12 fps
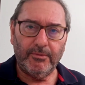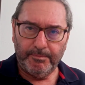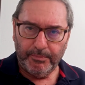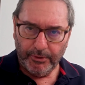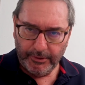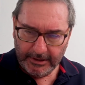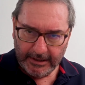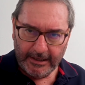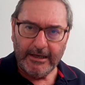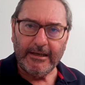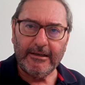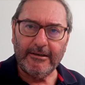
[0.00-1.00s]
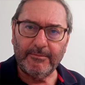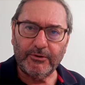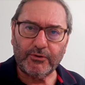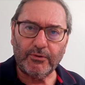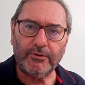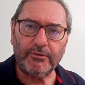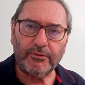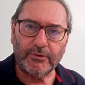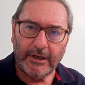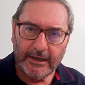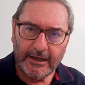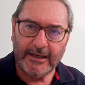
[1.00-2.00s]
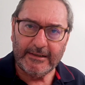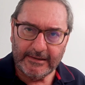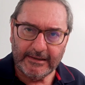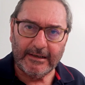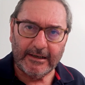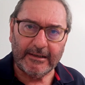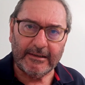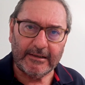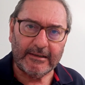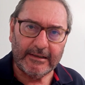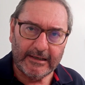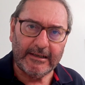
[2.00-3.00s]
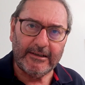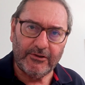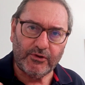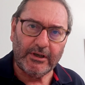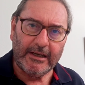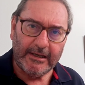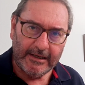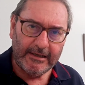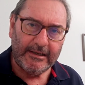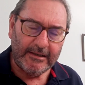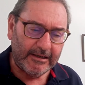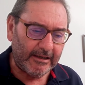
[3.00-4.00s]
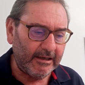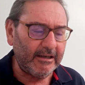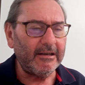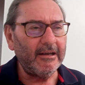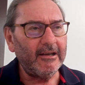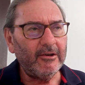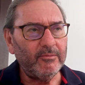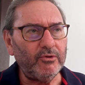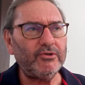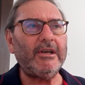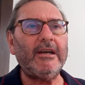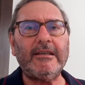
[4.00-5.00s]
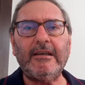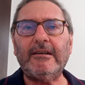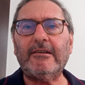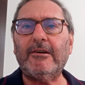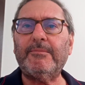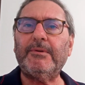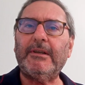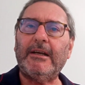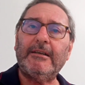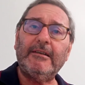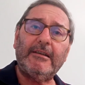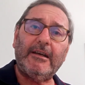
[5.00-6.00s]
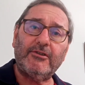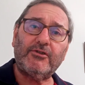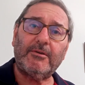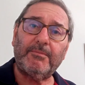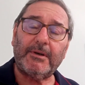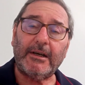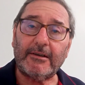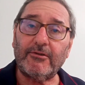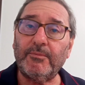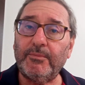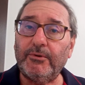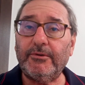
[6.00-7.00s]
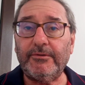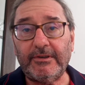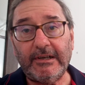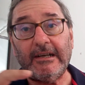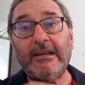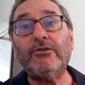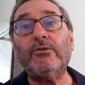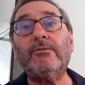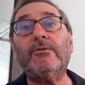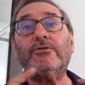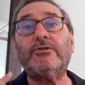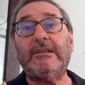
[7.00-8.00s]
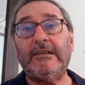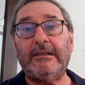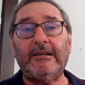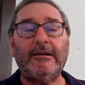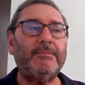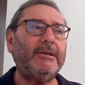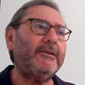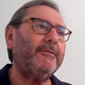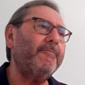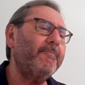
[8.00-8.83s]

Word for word: bölgeye yığmış olduğu ağır silahların geleceğiyle ilgili müzakere kapılarını da açık bıraktı. Bu Ria Novosti'nin haberi.